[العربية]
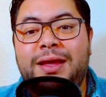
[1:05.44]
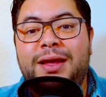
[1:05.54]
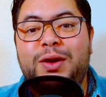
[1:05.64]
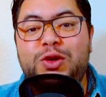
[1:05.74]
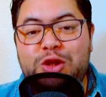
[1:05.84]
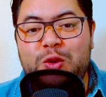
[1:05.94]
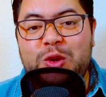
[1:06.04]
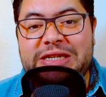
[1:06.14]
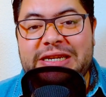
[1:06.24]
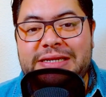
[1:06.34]
اخوتي
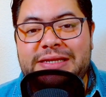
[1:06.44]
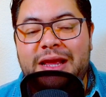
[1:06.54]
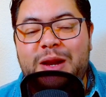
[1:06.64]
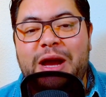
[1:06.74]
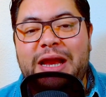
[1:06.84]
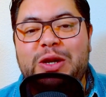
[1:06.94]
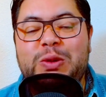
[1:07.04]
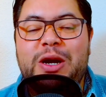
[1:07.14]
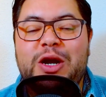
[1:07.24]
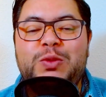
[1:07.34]
وخواتاتي السلام
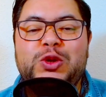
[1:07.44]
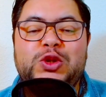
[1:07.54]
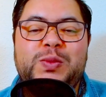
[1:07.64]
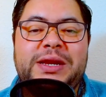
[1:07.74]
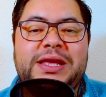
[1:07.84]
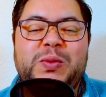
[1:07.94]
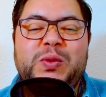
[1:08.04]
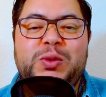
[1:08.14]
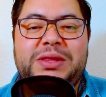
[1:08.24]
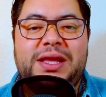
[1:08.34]
عليكم معكم يونس من
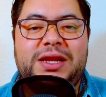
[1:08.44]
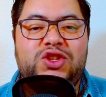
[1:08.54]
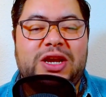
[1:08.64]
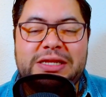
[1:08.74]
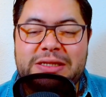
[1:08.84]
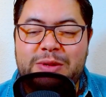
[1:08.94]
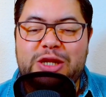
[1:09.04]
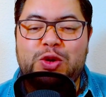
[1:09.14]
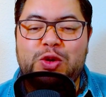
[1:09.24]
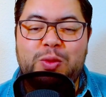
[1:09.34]
كريبتو بالدارجه كنتمنى
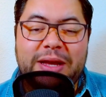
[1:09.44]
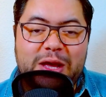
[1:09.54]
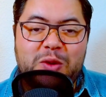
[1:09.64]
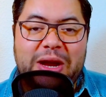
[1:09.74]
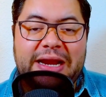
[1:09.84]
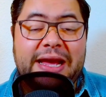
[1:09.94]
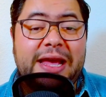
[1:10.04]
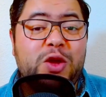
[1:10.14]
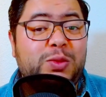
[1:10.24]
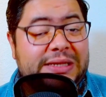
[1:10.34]
تكونوا بخير وعلى
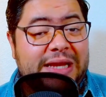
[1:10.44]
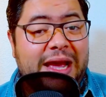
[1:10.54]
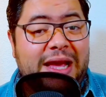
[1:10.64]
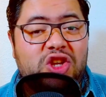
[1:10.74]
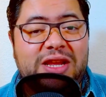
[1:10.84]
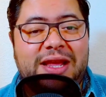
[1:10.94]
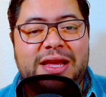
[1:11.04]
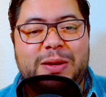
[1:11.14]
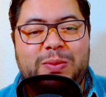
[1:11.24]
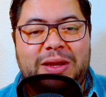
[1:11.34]
خير وبصحه جيده
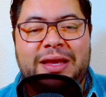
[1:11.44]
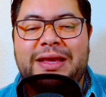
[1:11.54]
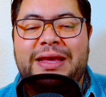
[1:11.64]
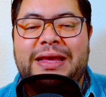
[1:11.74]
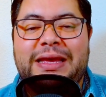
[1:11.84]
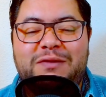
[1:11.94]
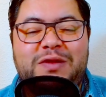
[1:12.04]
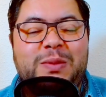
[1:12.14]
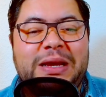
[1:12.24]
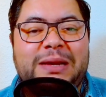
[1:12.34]
يا ربي كيف
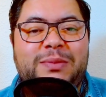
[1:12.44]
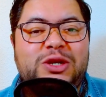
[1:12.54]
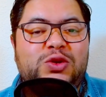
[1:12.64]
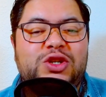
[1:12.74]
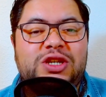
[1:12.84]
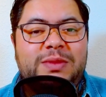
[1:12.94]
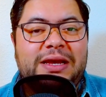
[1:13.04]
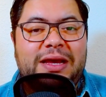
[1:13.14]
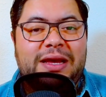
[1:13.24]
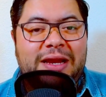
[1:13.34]
ديما كنبغي نشكر جميع
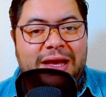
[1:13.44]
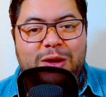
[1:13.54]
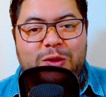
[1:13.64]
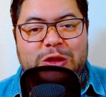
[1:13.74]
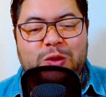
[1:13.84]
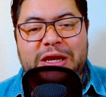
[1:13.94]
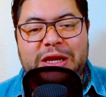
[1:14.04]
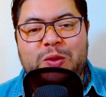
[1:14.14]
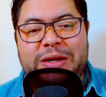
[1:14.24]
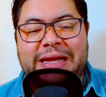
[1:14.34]
الاخوات
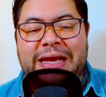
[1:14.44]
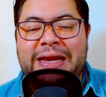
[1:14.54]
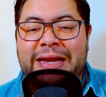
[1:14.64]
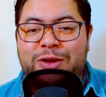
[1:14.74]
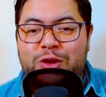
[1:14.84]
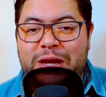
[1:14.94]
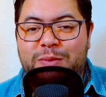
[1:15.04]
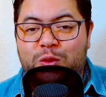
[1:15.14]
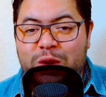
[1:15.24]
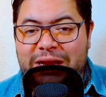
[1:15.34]
والاخوان القدام
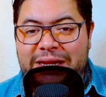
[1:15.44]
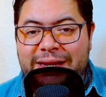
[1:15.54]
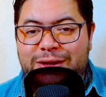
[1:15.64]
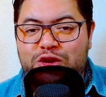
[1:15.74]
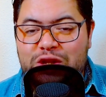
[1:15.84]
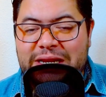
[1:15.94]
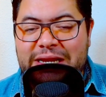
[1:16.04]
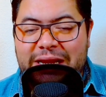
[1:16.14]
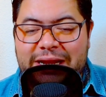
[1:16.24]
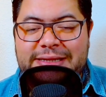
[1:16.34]
وكذلك جداد
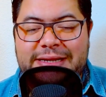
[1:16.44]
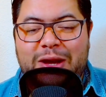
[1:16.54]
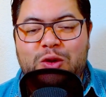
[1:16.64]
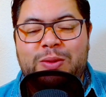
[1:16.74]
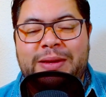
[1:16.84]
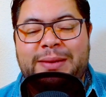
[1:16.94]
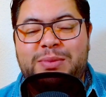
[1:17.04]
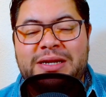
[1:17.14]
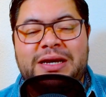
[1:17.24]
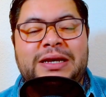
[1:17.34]
اللي يلاه التحقوا
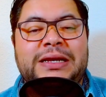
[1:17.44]
بنا